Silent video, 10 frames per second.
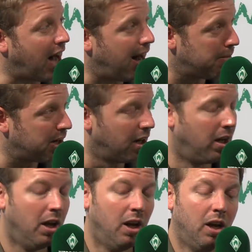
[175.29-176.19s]
Aber
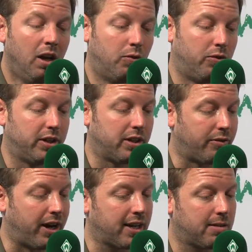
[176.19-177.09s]
wo wir
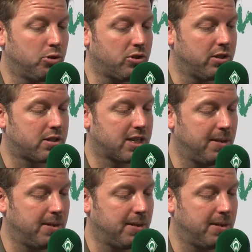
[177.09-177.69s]
darauf achten müssen, ist,